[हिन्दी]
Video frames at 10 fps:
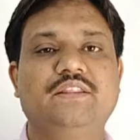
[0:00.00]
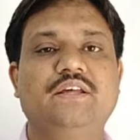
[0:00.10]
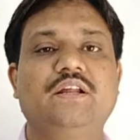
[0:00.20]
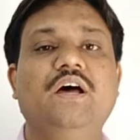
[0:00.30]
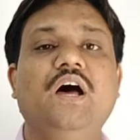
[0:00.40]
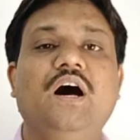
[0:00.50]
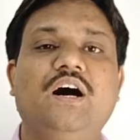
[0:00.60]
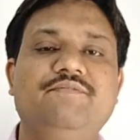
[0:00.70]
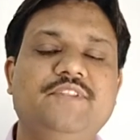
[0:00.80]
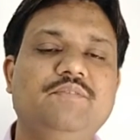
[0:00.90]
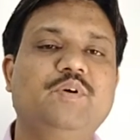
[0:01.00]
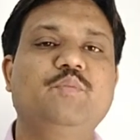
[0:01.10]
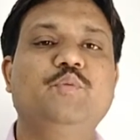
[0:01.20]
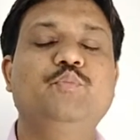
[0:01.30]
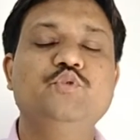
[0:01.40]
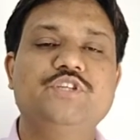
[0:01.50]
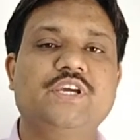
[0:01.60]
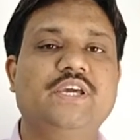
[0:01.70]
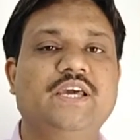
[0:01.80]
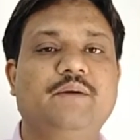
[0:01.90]
अंदर हफ्ते भर में
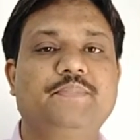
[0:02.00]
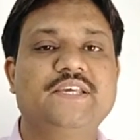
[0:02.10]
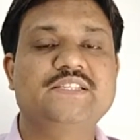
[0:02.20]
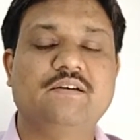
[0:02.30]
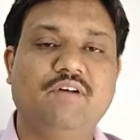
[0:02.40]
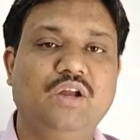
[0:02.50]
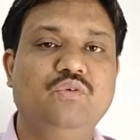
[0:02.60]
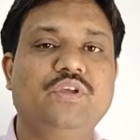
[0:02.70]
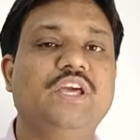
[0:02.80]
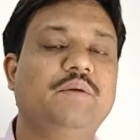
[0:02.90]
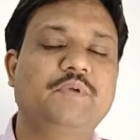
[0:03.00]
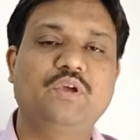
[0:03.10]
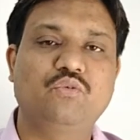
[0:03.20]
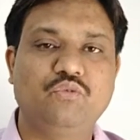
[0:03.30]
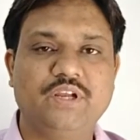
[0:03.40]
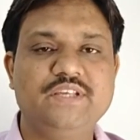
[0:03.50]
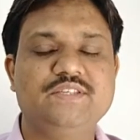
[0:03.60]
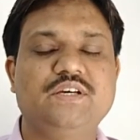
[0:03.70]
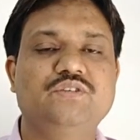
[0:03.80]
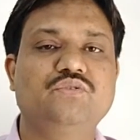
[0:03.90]
पूछे गए आपके सवालों के आपकी
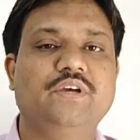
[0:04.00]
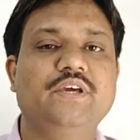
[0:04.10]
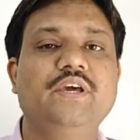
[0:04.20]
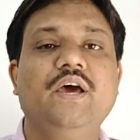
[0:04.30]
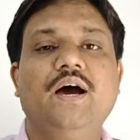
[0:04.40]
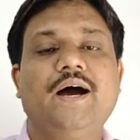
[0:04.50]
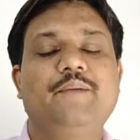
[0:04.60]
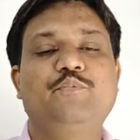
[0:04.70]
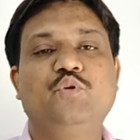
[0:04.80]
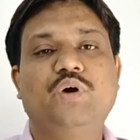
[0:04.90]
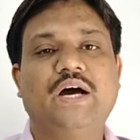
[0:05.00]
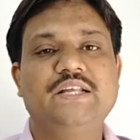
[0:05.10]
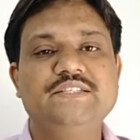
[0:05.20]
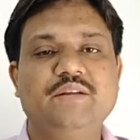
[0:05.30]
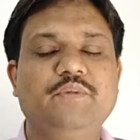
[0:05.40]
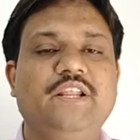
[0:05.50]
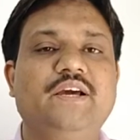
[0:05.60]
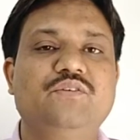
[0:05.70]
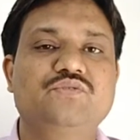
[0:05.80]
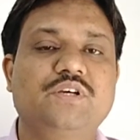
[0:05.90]
क्वेरीज का जो है आपको आंसर
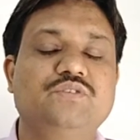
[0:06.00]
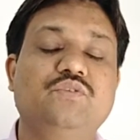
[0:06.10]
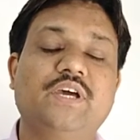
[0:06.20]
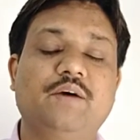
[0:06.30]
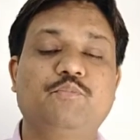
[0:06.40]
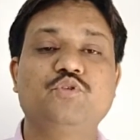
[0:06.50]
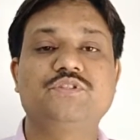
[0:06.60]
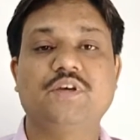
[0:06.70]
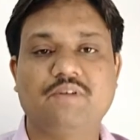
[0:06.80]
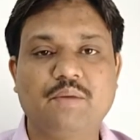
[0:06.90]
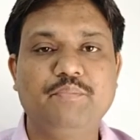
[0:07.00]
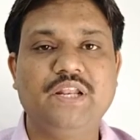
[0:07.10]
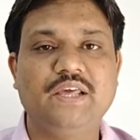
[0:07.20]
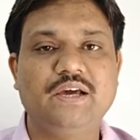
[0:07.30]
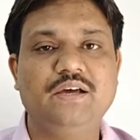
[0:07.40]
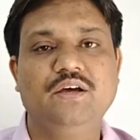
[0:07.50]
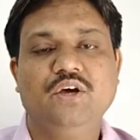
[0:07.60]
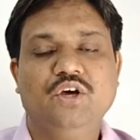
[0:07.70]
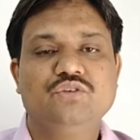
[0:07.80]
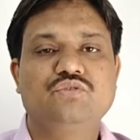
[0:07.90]
मिलेगा उसका जो है आपको जवाब मिलेगा
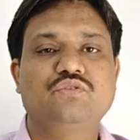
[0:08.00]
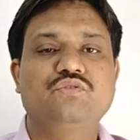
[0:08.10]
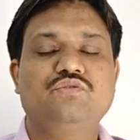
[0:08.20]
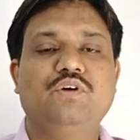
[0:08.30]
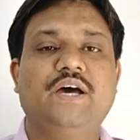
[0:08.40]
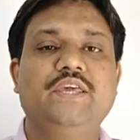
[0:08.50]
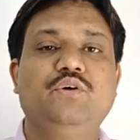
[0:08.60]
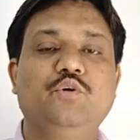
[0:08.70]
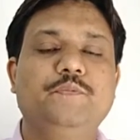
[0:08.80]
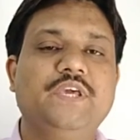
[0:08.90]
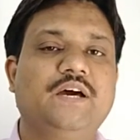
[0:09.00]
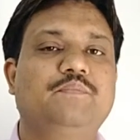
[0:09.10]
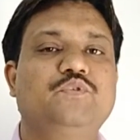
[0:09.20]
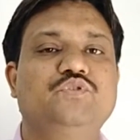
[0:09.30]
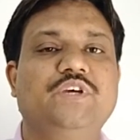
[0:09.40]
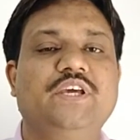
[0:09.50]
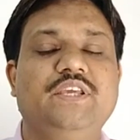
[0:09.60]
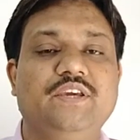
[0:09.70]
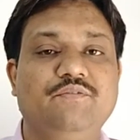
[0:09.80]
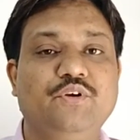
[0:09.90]
सो so, दोस्तों आई होप कि आपको जो है
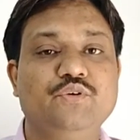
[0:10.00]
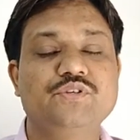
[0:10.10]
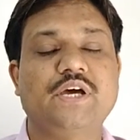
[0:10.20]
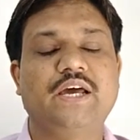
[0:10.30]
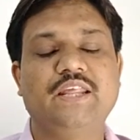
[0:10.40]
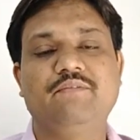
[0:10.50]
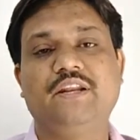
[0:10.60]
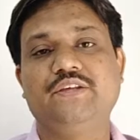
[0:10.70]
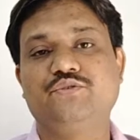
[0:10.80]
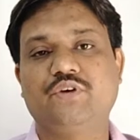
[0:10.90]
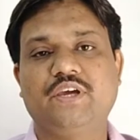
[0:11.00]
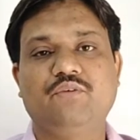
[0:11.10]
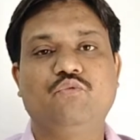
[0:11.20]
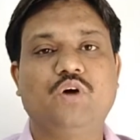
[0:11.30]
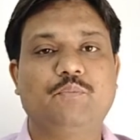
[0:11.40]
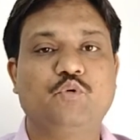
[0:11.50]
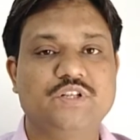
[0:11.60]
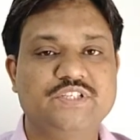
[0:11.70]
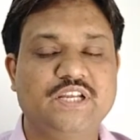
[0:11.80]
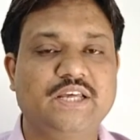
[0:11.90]
ये वीडियोस आने वाले जो हैं वो आपको
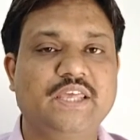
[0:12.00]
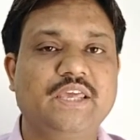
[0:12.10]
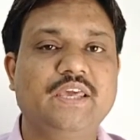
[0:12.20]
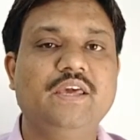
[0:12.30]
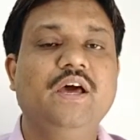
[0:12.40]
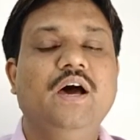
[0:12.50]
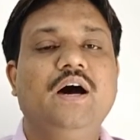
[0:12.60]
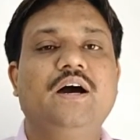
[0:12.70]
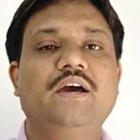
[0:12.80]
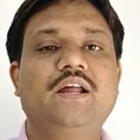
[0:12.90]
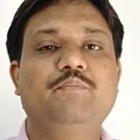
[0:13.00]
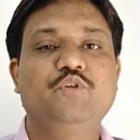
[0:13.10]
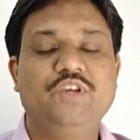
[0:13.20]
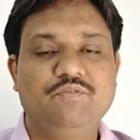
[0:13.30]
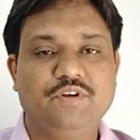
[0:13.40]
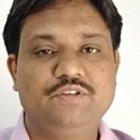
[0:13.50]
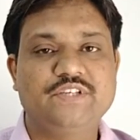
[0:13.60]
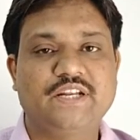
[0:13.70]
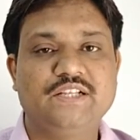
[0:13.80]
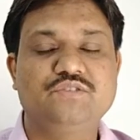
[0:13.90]
अच्छे लगेंगे अगर आपको ये
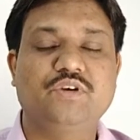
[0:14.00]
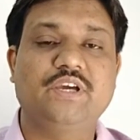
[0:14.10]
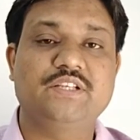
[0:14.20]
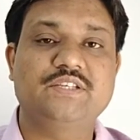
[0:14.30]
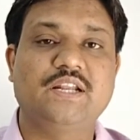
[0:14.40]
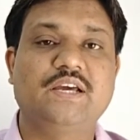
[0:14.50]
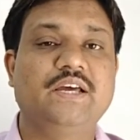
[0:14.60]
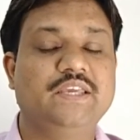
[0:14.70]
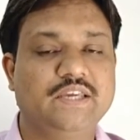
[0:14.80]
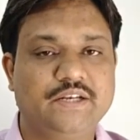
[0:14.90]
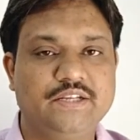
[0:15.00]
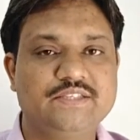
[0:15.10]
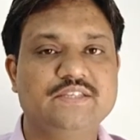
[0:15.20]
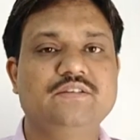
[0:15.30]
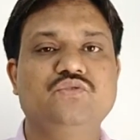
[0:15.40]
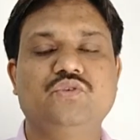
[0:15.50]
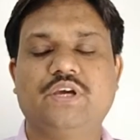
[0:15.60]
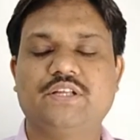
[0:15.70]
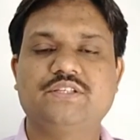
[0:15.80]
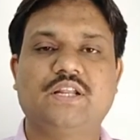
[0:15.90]
चैनल जो है अच्छा लगा ये डिसीजन जो
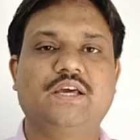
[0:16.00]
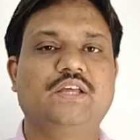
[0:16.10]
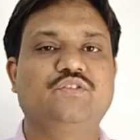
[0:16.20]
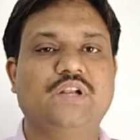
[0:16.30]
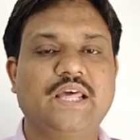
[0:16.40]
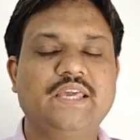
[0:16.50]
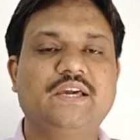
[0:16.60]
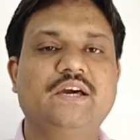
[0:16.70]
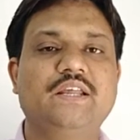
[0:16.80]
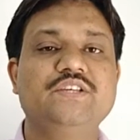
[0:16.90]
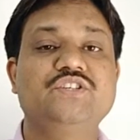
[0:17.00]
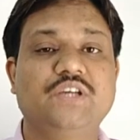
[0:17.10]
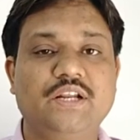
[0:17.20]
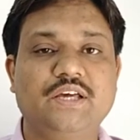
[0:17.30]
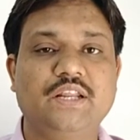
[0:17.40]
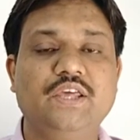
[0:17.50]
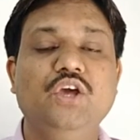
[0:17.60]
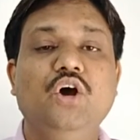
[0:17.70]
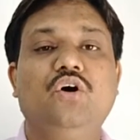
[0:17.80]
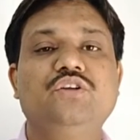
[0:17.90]
है अच्छा लगा तो लाइक करें शेयर
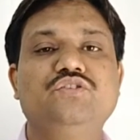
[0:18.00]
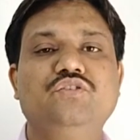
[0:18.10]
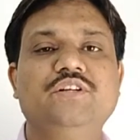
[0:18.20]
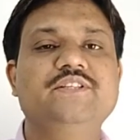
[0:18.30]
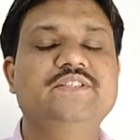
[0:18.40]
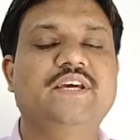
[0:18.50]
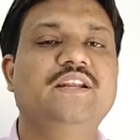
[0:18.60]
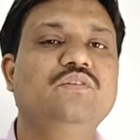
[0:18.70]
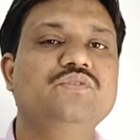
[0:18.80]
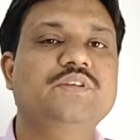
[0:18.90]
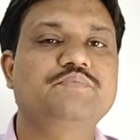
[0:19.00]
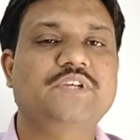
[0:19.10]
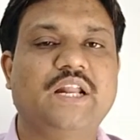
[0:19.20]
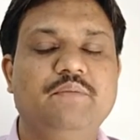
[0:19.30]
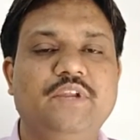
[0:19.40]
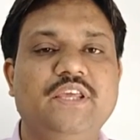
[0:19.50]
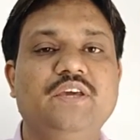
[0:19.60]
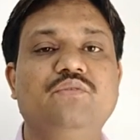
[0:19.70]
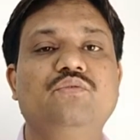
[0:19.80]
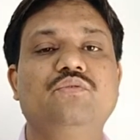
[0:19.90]
करें और जिन्होंने चैनल को सब्सक्राइब नहीं
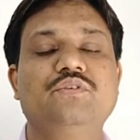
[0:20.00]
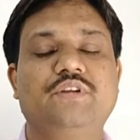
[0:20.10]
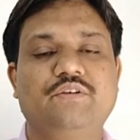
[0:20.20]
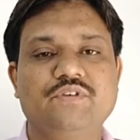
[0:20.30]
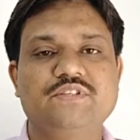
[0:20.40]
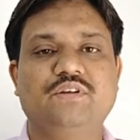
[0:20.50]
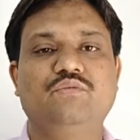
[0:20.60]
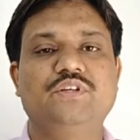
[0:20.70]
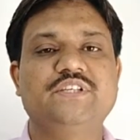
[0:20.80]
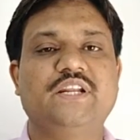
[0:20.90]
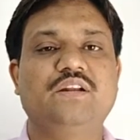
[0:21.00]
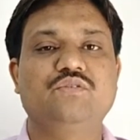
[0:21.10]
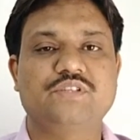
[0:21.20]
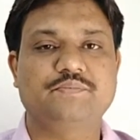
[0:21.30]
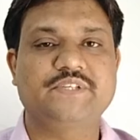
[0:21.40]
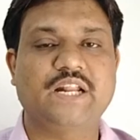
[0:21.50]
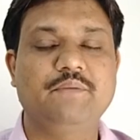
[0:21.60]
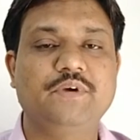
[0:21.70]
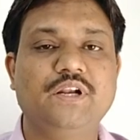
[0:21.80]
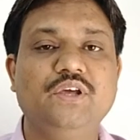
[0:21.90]
किया उनको रिक्वेस्ट करूंगा चैनल को
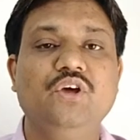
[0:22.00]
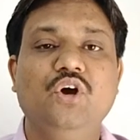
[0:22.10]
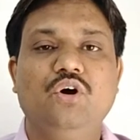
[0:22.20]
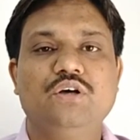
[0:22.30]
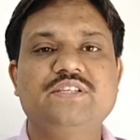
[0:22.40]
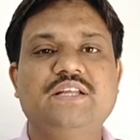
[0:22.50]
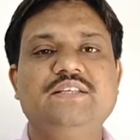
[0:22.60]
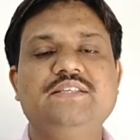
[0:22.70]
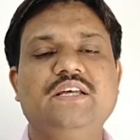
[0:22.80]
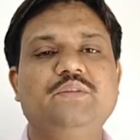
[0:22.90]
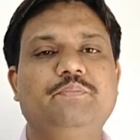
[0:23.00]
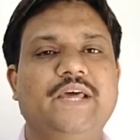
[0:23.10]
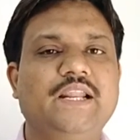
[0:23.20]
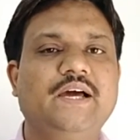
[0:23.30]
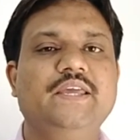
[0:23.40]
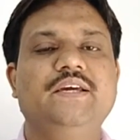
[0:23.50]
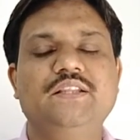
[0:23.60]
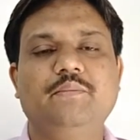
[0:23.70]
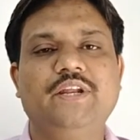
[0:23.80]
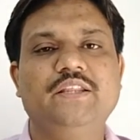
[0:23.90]
सब्सक्राइब कर लें और साथ ही साथ बेल का
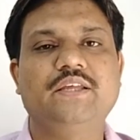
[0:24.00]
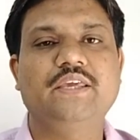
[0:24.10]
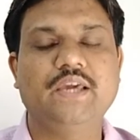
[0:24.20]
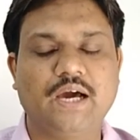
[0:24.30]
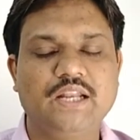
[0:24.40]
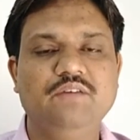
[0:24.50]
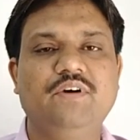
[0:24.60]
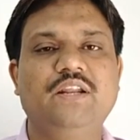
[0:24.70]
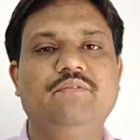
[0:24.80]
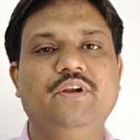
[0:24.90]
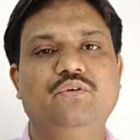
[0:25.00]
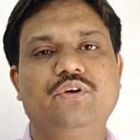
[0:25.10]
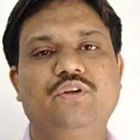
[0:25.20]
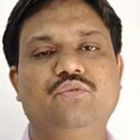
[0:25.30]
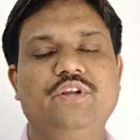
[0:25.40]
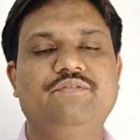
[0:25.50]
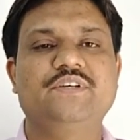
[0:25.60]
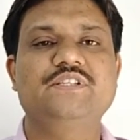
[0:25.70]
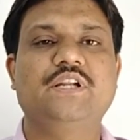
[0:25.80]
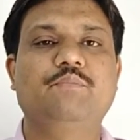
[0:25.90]
आइकन दबा लें ताकि आने वाले वीडियो के
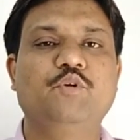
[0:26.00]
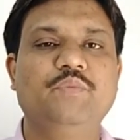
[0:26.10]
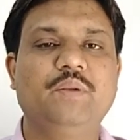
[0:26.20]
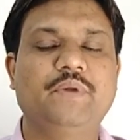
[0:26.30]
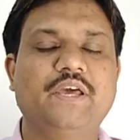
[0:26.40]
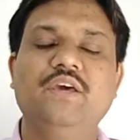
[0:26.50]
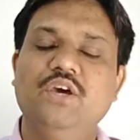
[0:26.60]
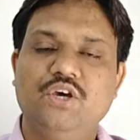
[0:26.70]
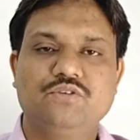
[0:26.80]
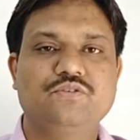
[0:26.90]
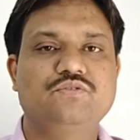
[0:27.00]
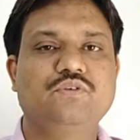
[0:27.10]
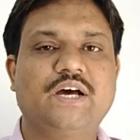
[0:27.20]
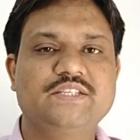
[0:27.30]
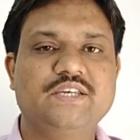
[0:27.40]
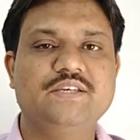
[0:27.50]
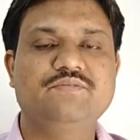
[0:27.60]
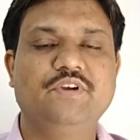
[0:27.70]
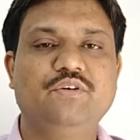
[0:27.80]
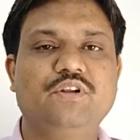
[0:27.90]
नोटिफिकेशन आपको मिल पाए सो दोस्तों आज के
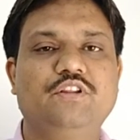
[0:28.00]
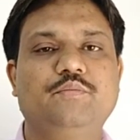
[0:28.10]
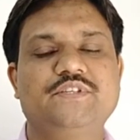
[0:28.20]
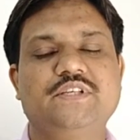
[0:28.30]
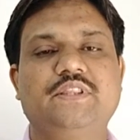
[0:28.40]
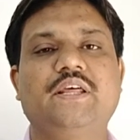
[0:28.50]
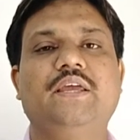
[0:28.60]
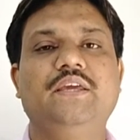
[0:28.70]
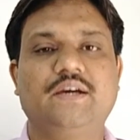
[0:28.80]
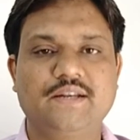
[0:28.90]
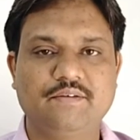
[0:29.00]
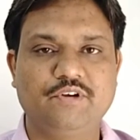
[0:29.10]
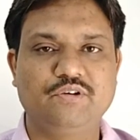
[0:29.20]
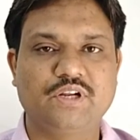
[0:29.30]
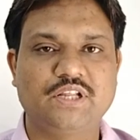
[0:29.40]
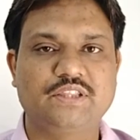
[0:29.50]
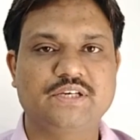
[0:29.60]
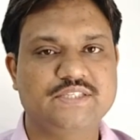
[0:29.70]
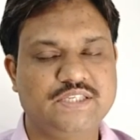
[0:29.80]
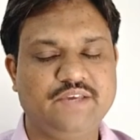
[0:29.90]
इस वीडियो के लिए तो बस इतना ही अगला वीडियो आने
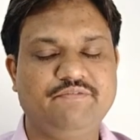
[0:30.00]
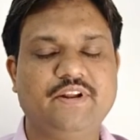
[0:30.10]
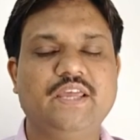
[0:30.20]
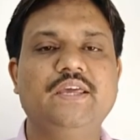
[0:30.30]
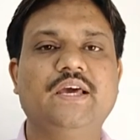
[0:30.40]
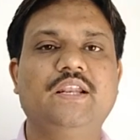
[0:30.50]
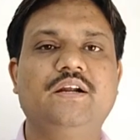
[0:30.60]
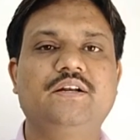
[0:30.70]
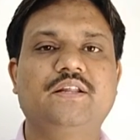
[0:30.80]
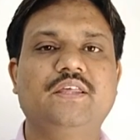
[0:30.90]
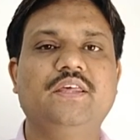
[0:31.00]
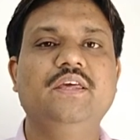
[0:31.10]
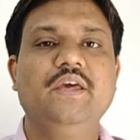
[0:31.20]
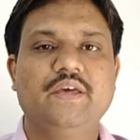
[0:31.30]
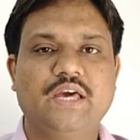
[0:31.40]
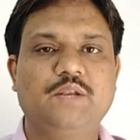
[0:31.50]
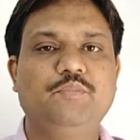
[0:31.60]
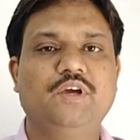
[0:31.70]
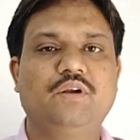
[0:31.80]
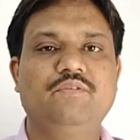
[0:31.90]
तक सेफ रहें अलर्ट रहें एंड
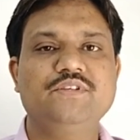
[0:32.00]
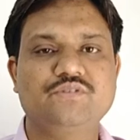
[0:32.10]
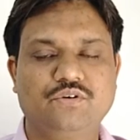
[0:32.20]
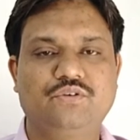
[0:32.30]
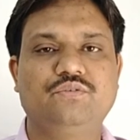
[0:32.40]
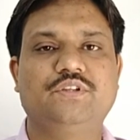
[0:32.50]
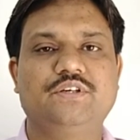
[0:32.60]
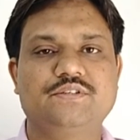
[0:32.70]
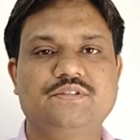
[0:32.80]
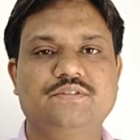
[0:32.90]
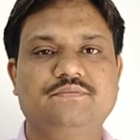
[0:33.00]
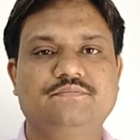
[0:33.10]
बी ऑलवेज गुड टू अदर्स